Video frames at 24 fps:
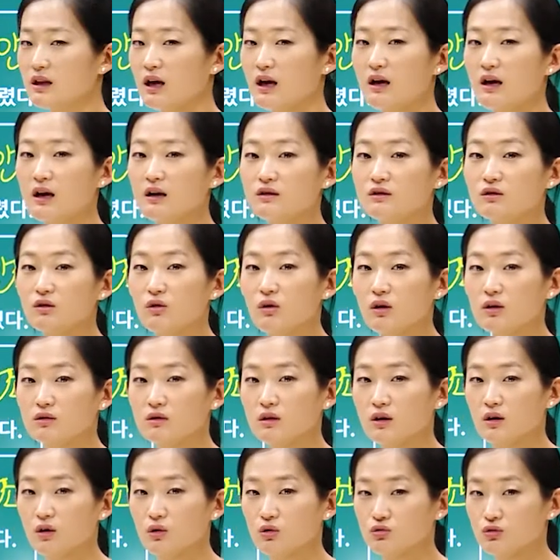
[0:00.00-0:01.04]
따라
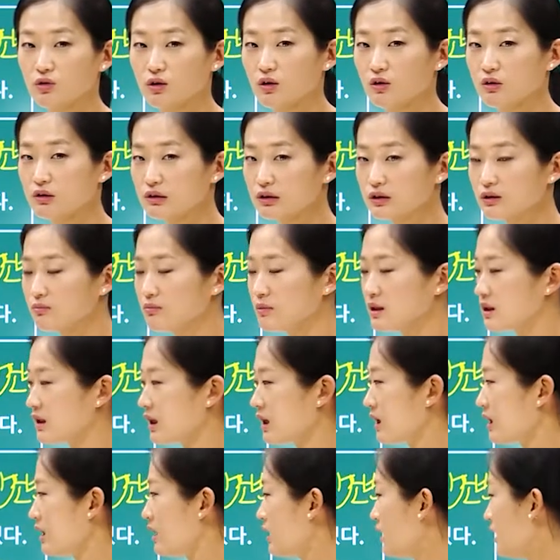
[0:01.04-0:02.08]
들어갔다라고 되어 있습니다.